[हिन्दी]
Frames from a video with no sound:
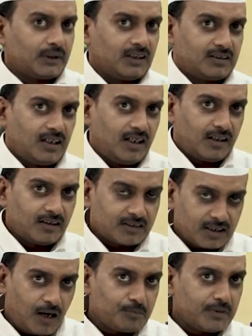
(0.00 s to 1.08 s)
बता देते हैं
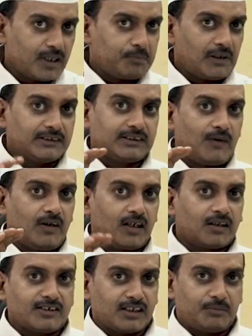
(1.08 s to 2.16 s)
कि हम बी ए पास चाय वाला
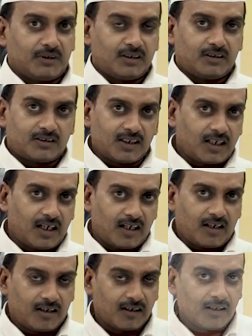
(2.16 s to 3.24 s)
कैसे बने ठीक
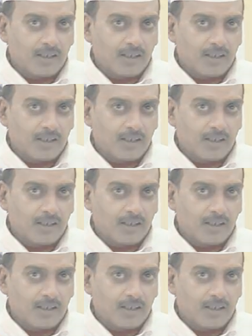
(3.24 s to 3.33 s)
है